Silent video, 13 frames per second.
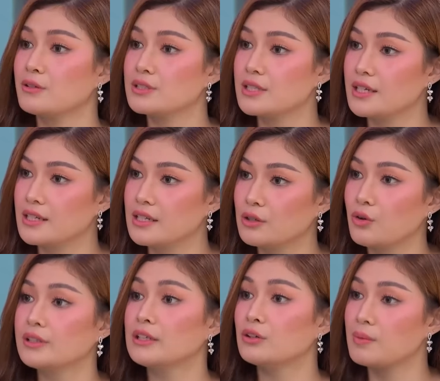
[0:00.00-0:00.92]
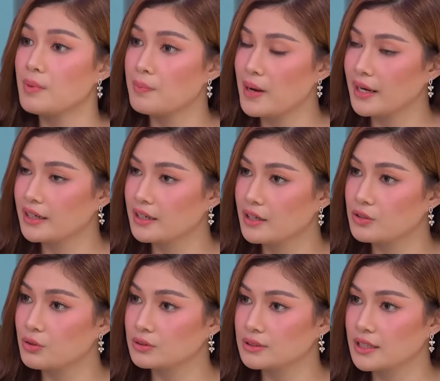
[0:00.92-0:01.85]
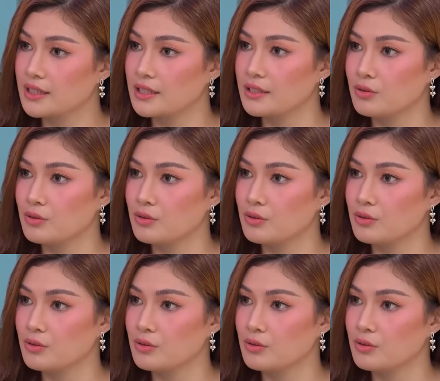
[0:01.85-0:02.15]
yung sarili ko, hindi ko napapakinggan yung sarili